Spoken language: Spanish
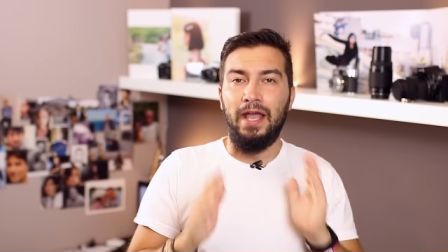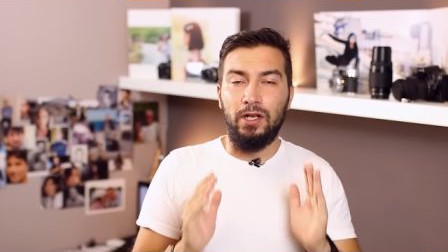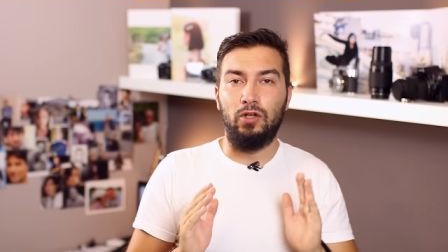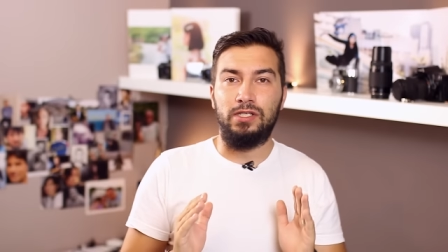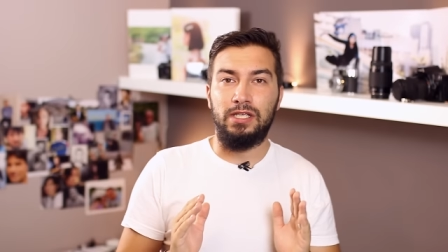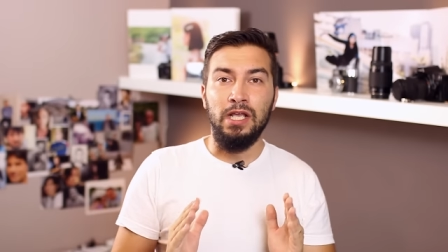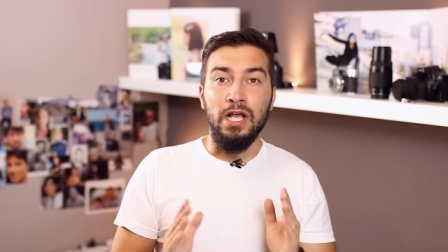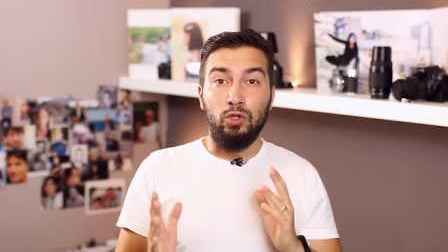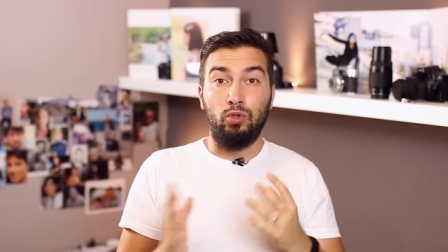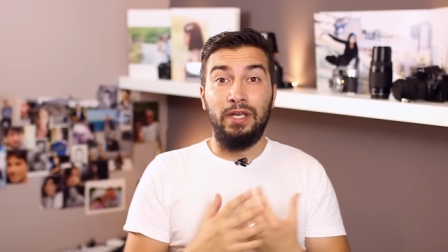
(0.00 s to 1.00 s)
Entonces,
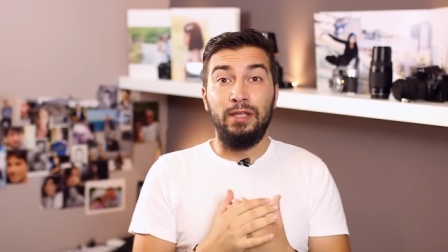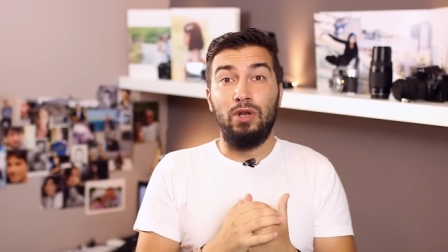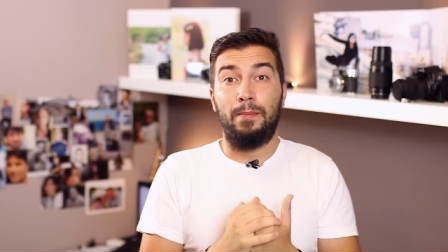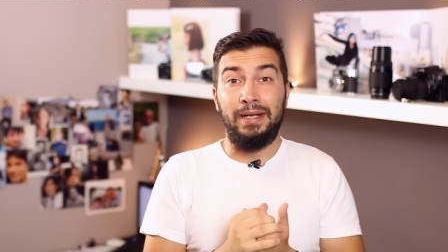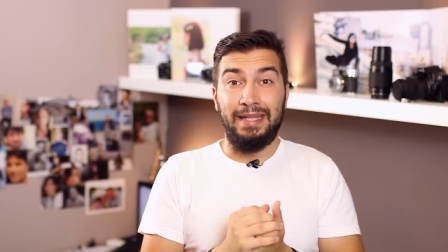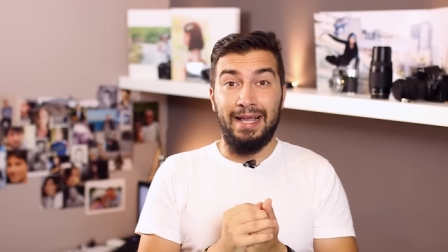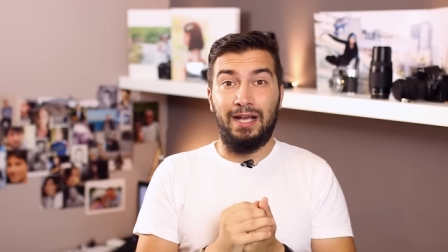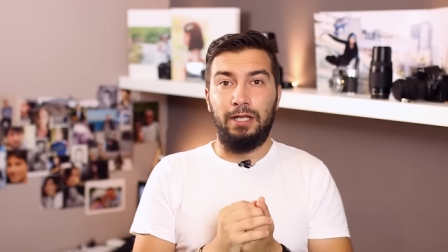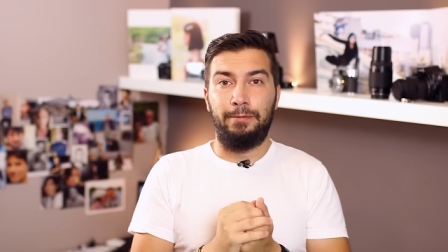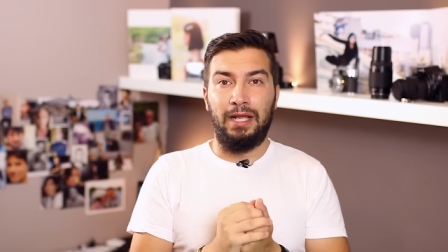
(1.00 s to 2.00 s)
tú teniendo la
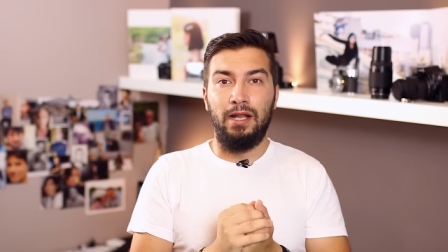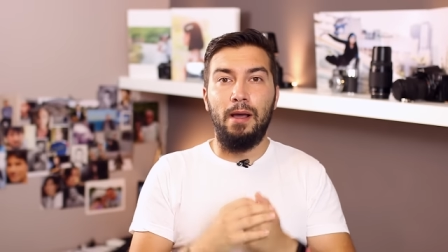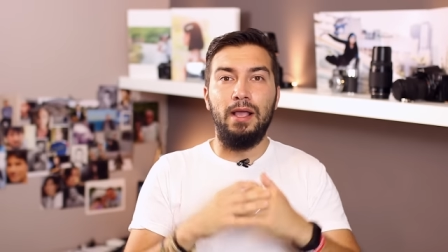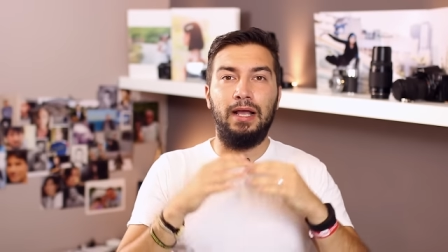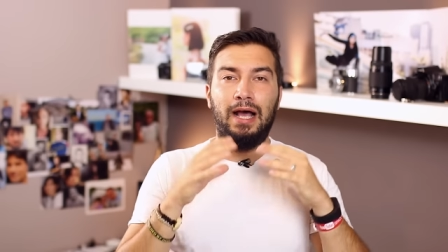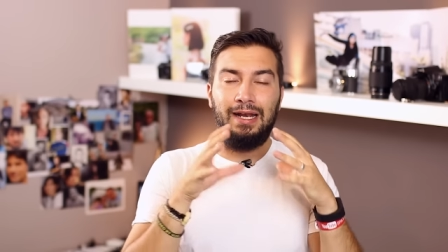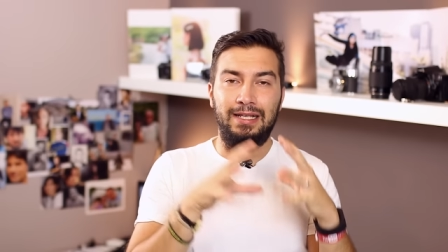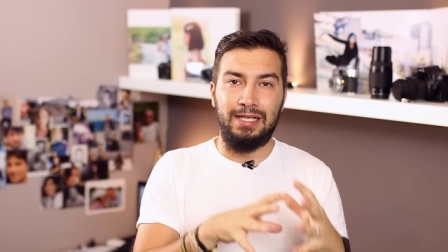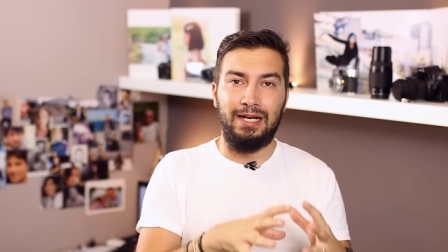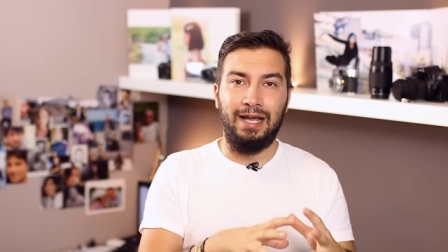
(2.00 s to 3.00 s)
pantalla calibrada, al
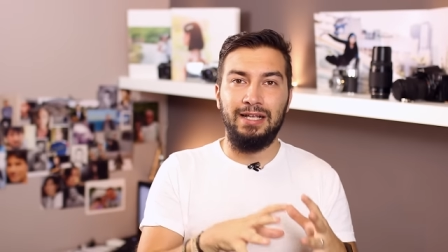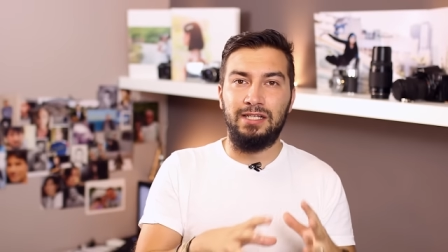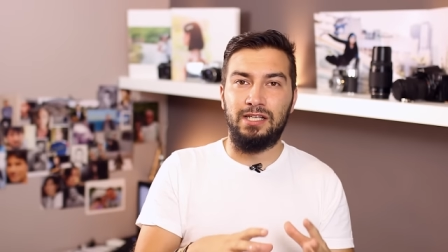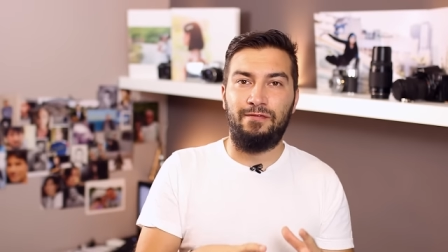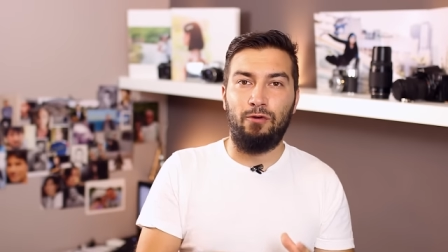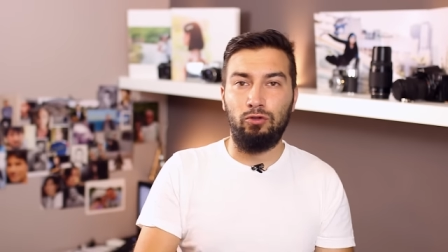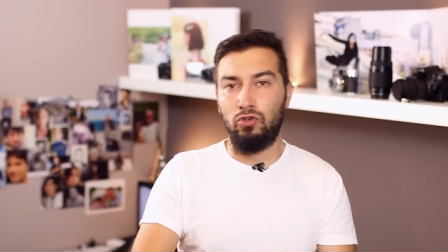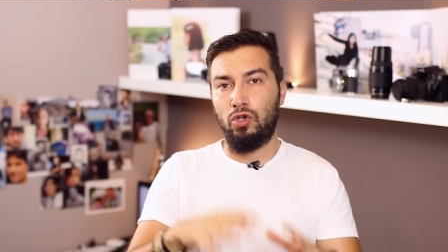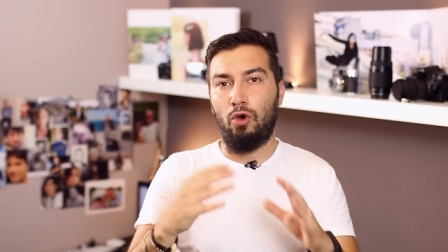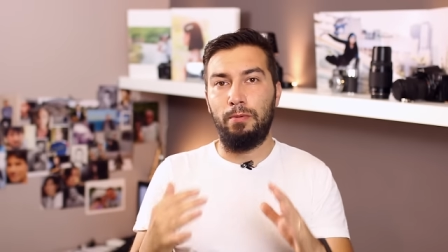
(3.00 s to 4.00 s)
descargar estas
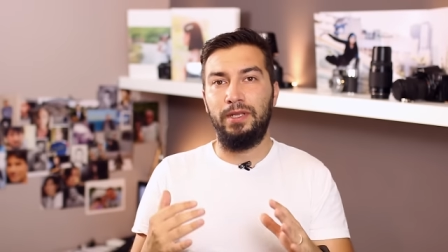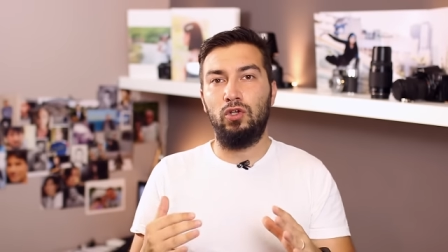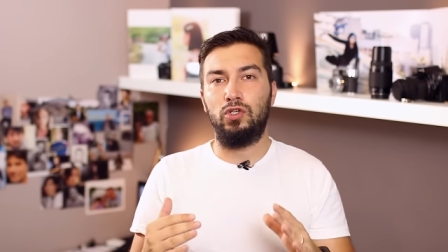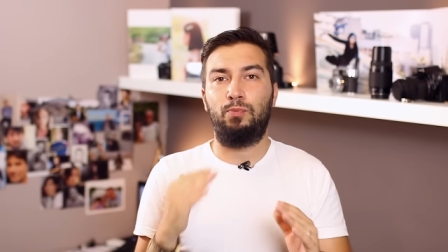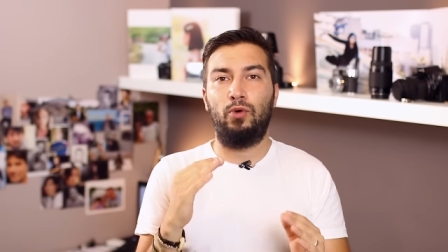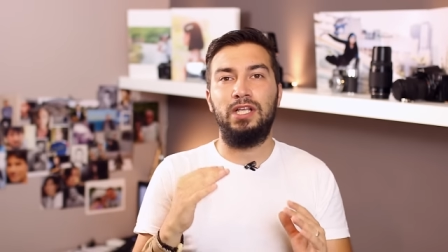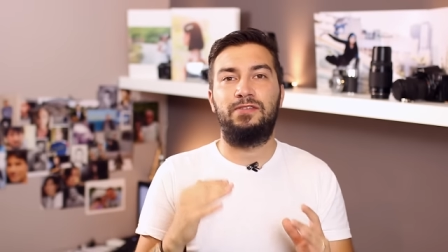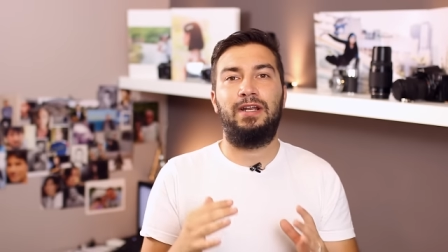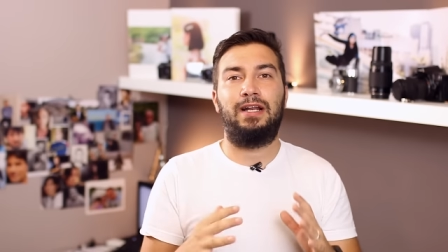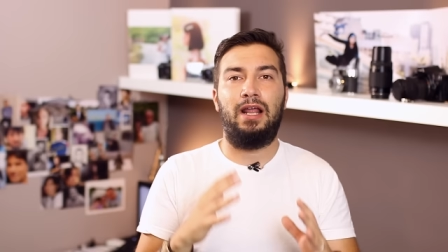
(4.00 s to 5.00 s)
fotos o vídeos
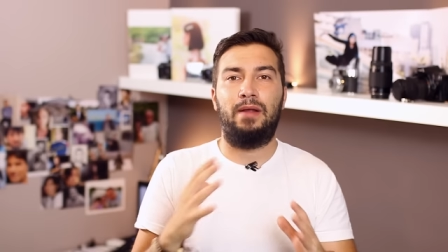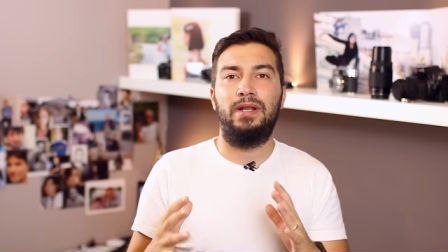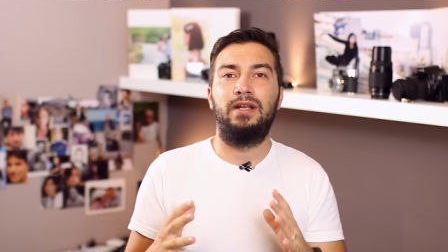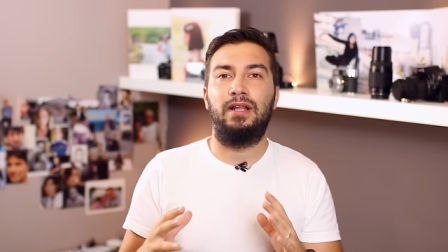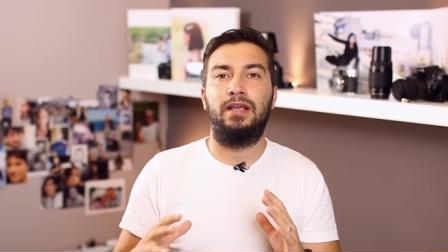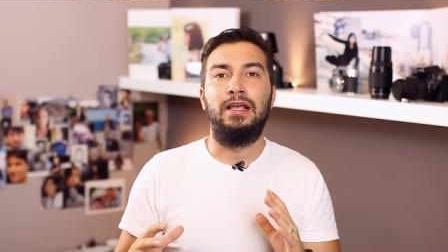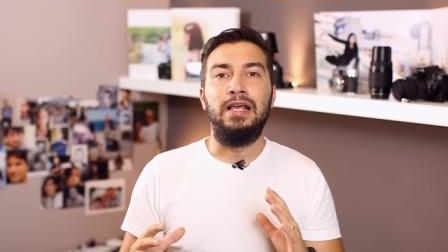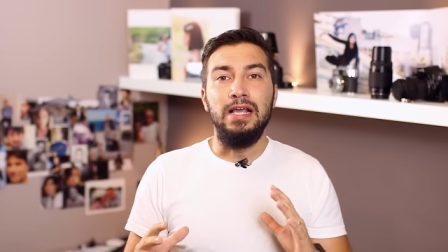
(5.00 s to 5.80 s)
puedes ver claramente